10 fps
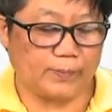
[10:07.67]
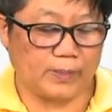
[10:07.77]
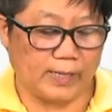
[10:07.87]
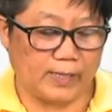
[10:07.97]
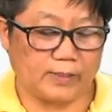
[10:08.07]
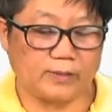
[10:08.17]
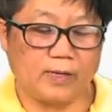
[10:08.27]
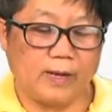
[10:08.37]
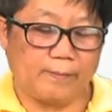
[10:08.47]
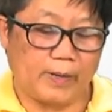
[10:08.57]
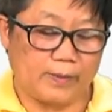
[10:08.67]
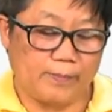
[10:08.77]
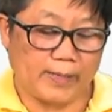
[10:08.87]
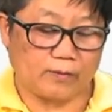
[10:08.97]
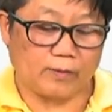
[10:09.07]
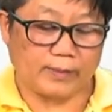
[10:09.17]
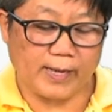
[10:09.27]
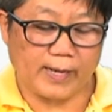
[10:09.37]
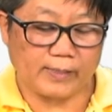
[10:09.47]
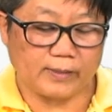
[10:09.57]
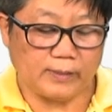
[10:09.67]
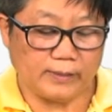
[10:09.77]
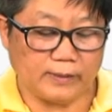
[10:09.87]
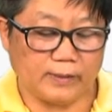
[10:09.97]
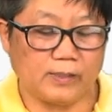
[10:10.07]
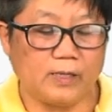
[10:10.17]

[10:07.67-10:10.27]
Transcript: pH ปริมาตรของแก๊สหรือ